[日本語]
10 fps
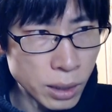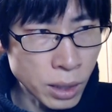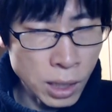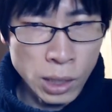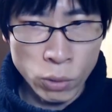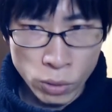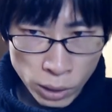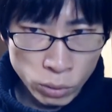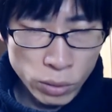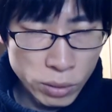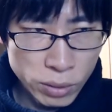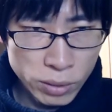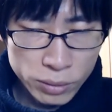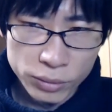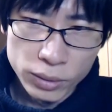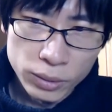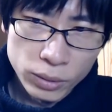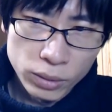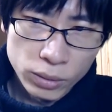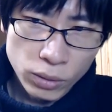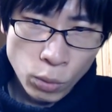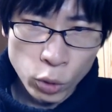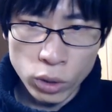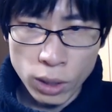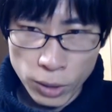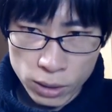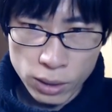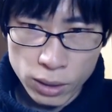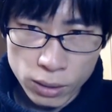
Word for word: なかろうかと思っています。